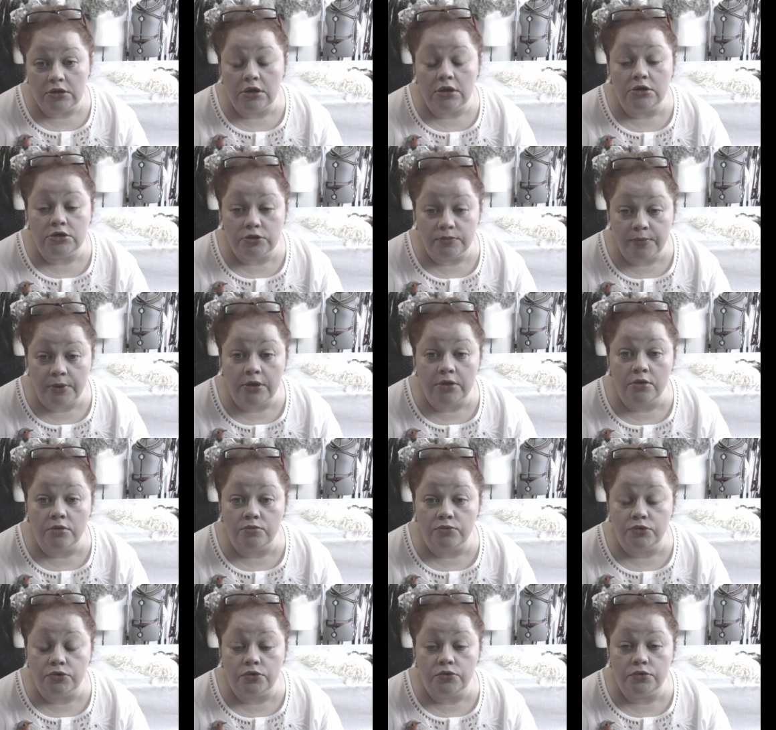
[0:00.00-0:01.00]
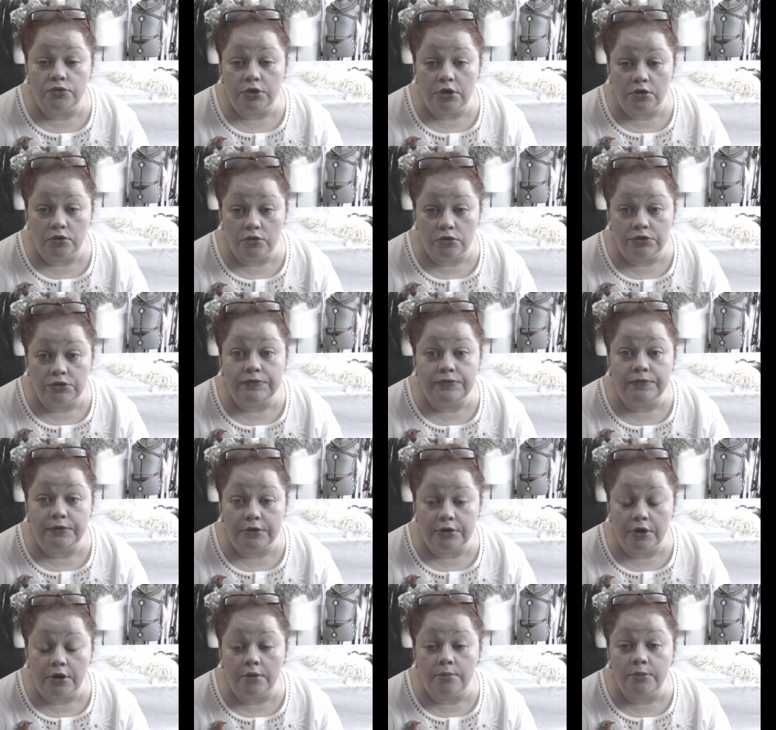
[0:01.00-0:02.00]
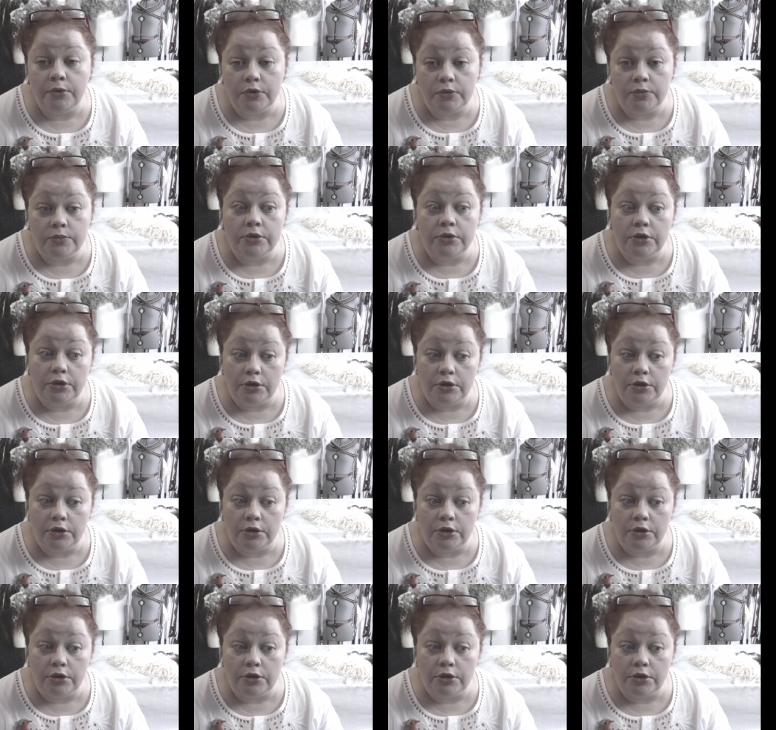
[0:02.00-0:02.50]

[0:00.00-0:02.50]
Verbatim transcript: даже при том, что он такой сверхобъемный